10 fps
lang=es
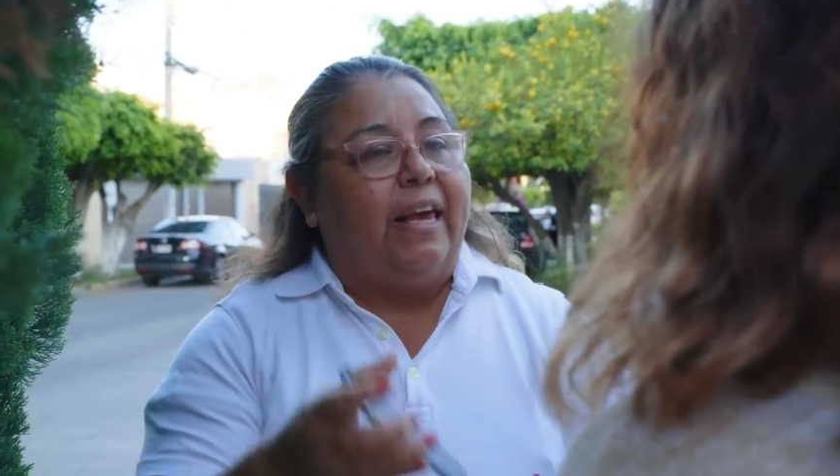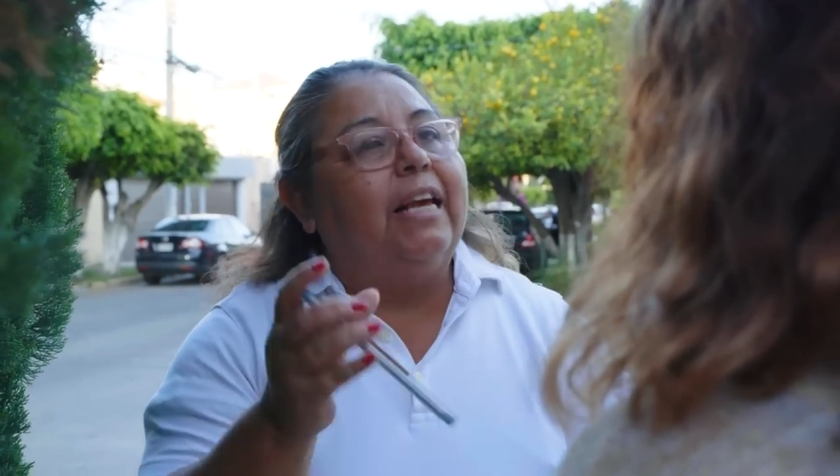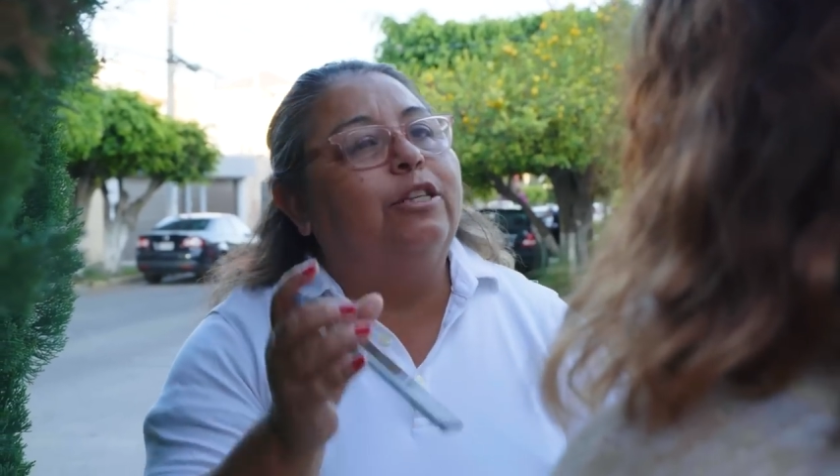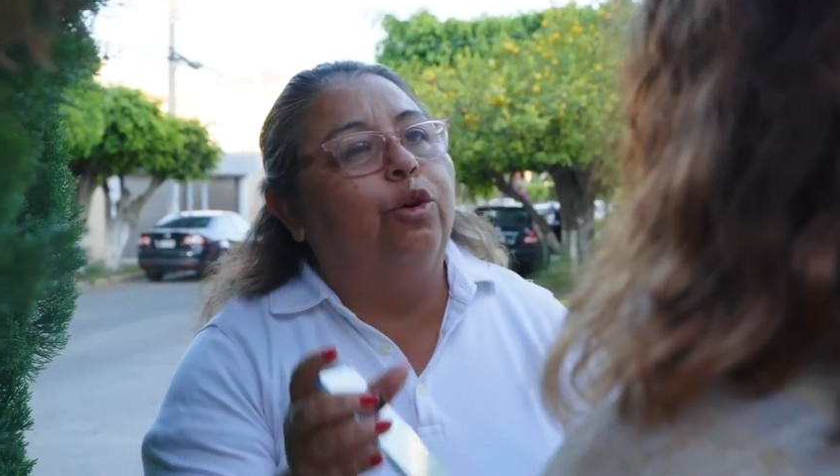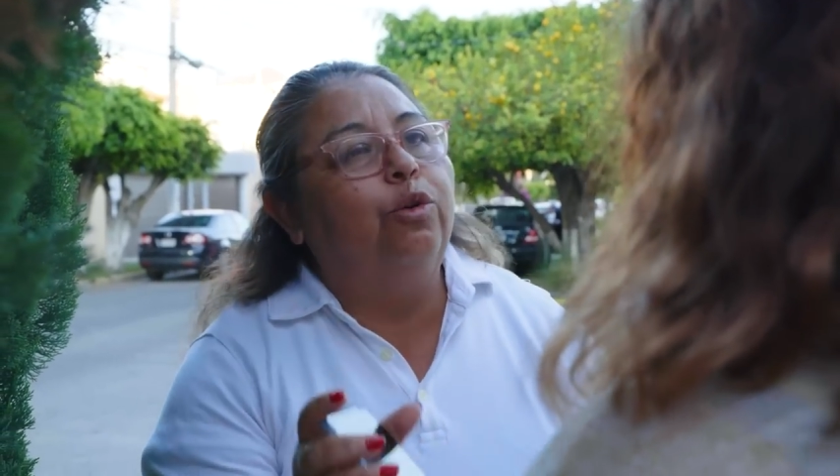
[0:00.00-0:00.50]

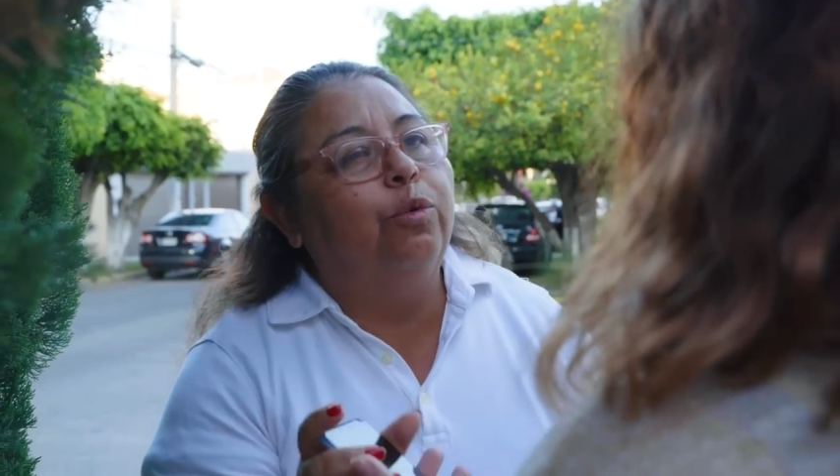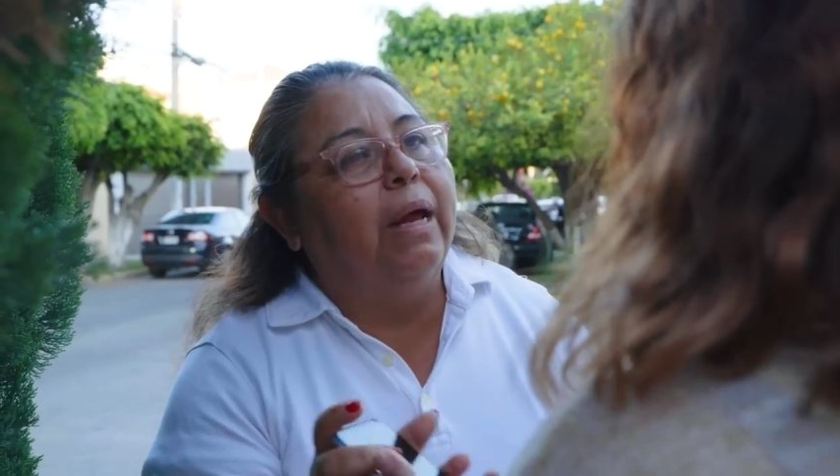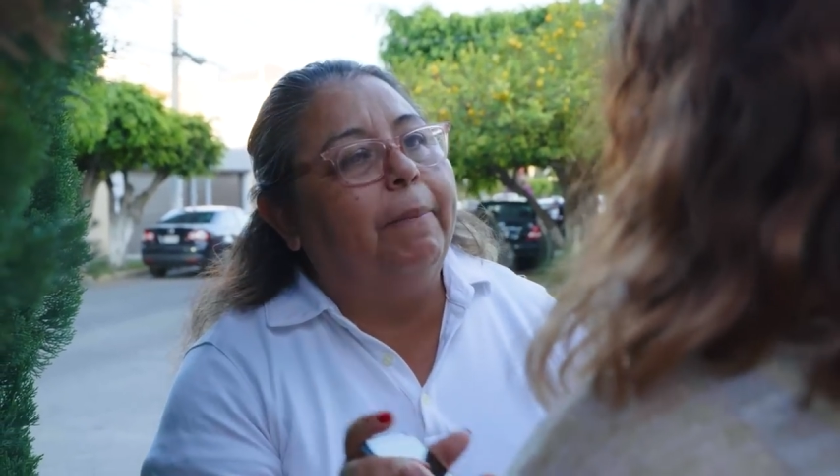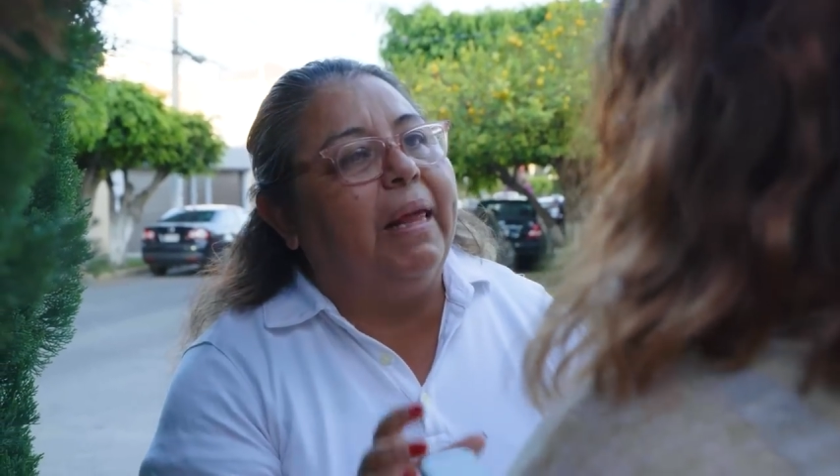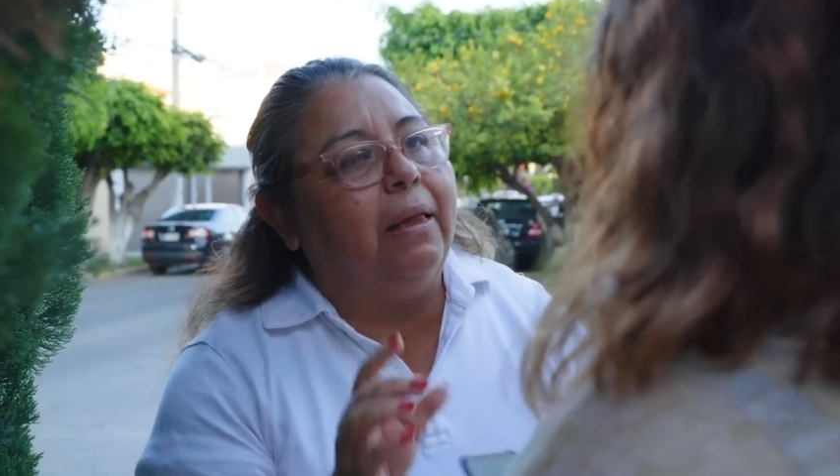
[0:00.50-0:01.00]
que soy
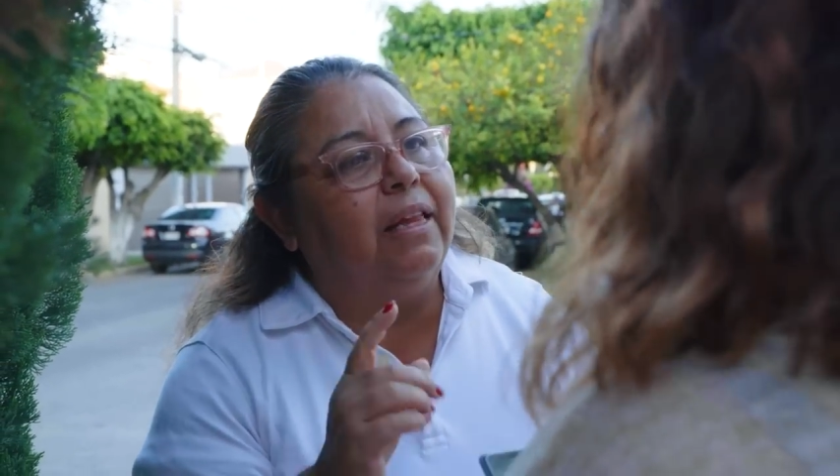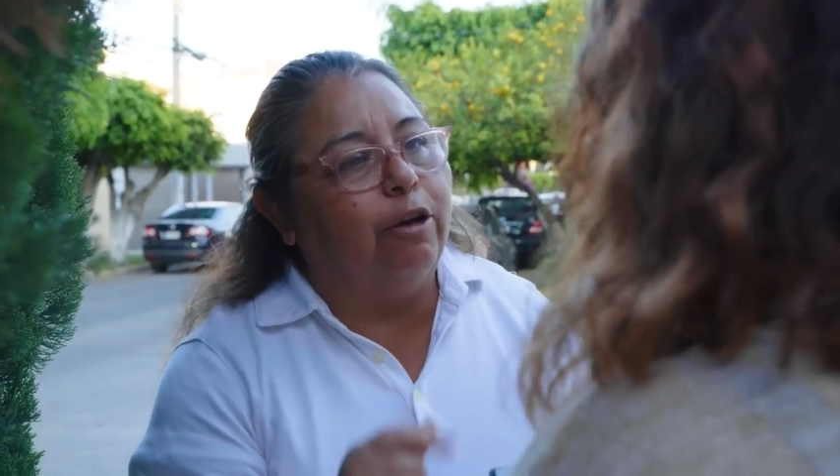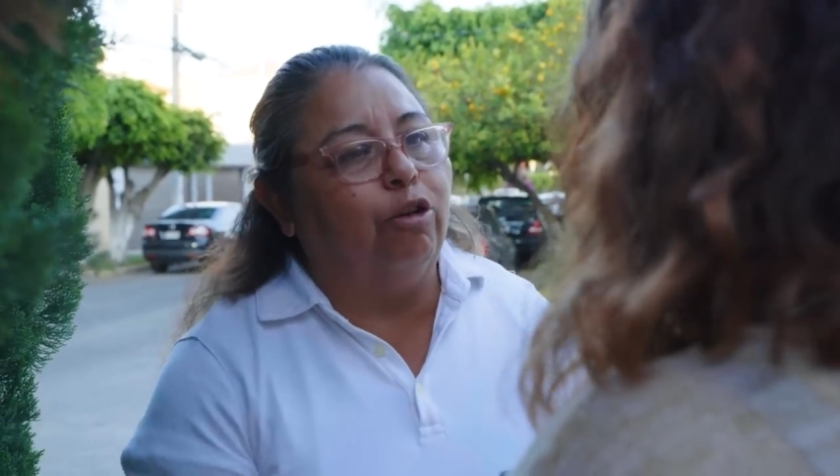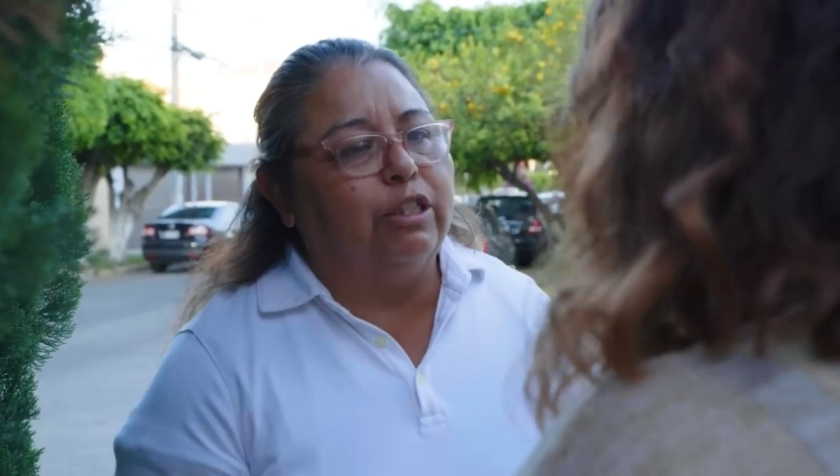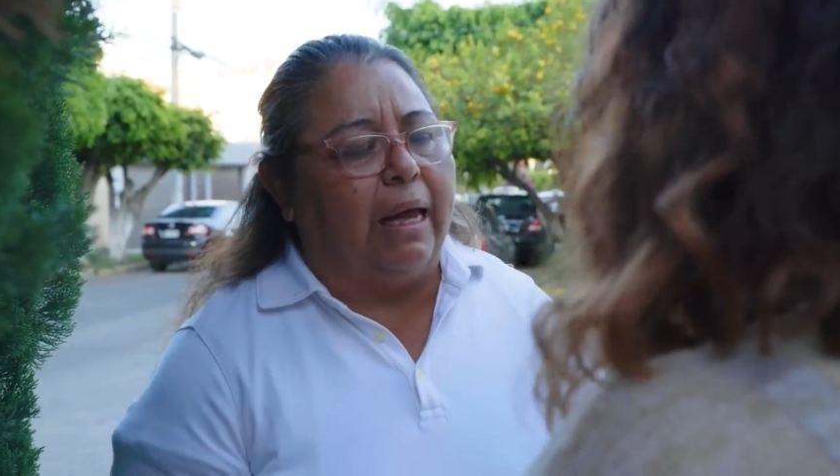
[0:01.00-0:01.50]
una
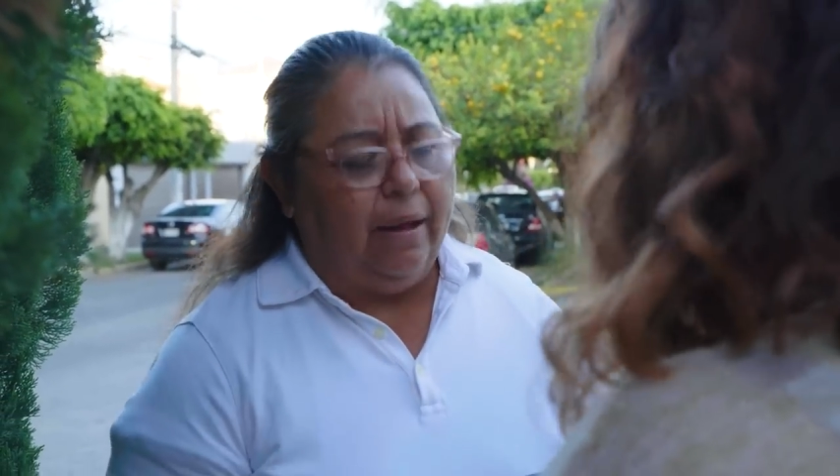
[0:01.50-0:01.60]
mentirosa.